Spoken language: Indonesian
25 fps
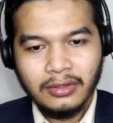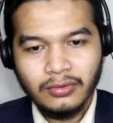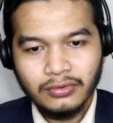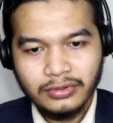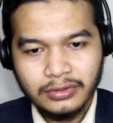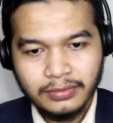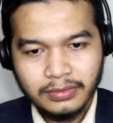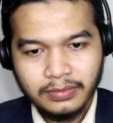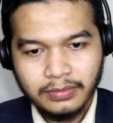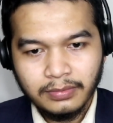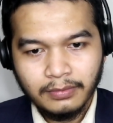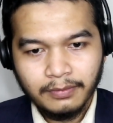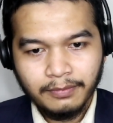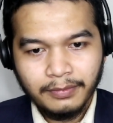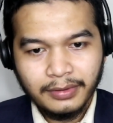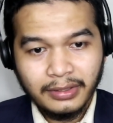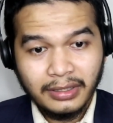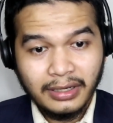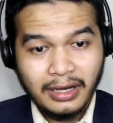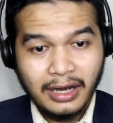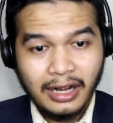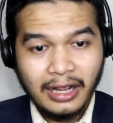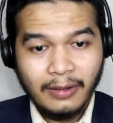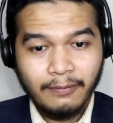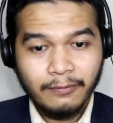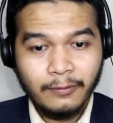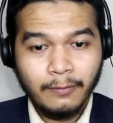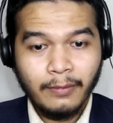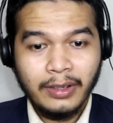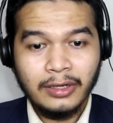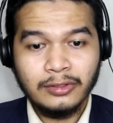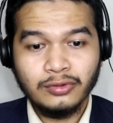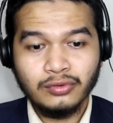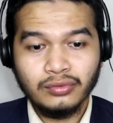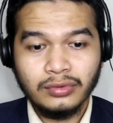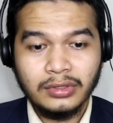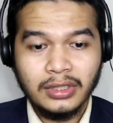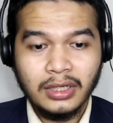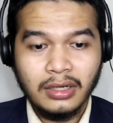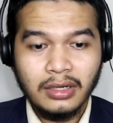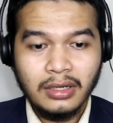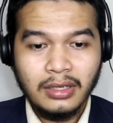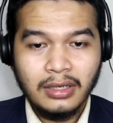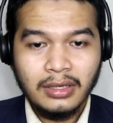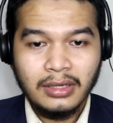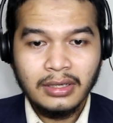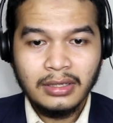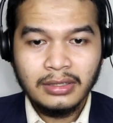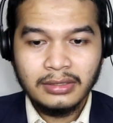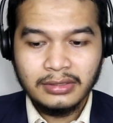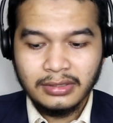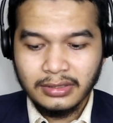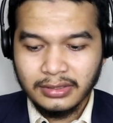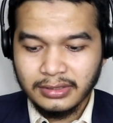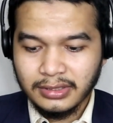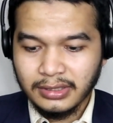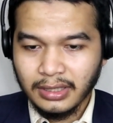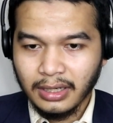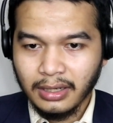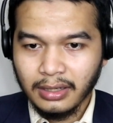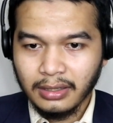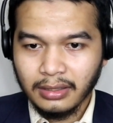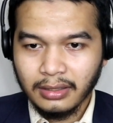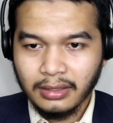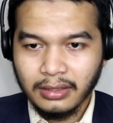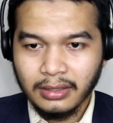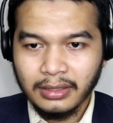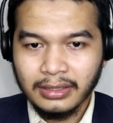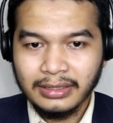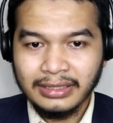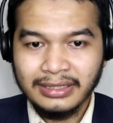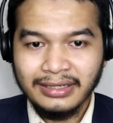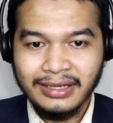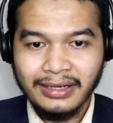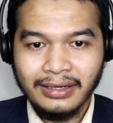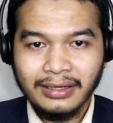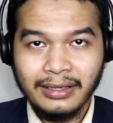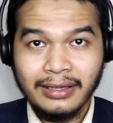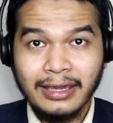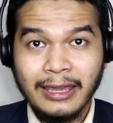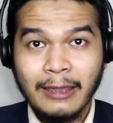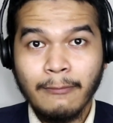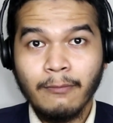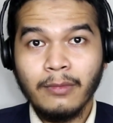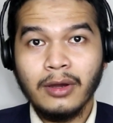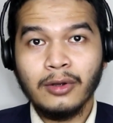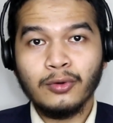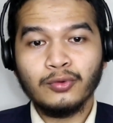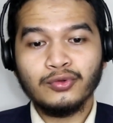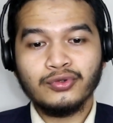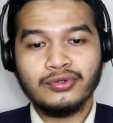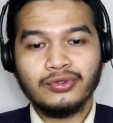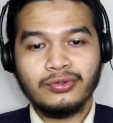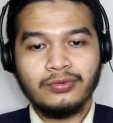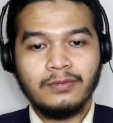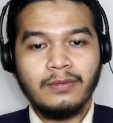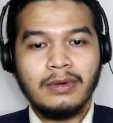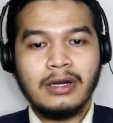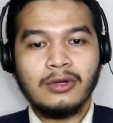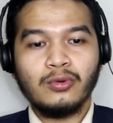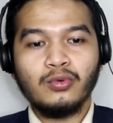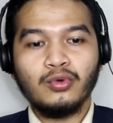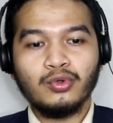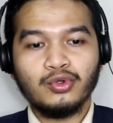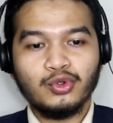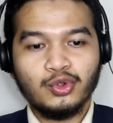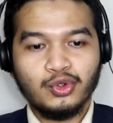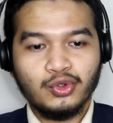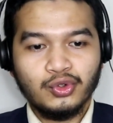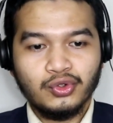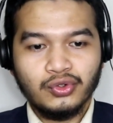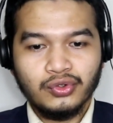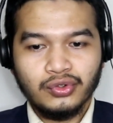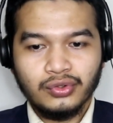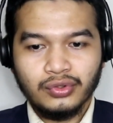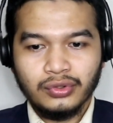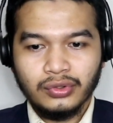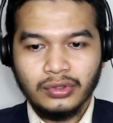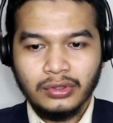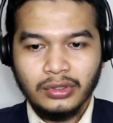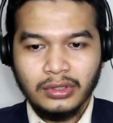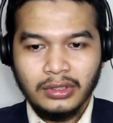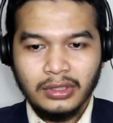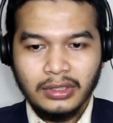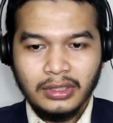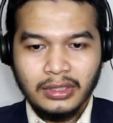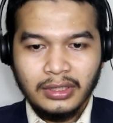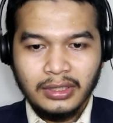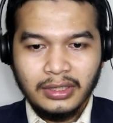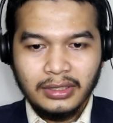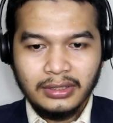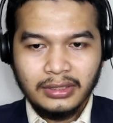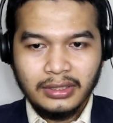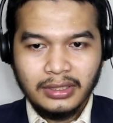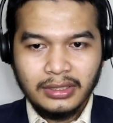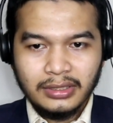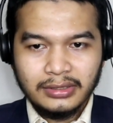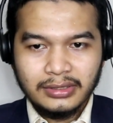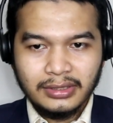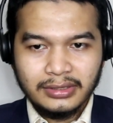harus pergerakan pemain juga secara reading the game harus bagus kita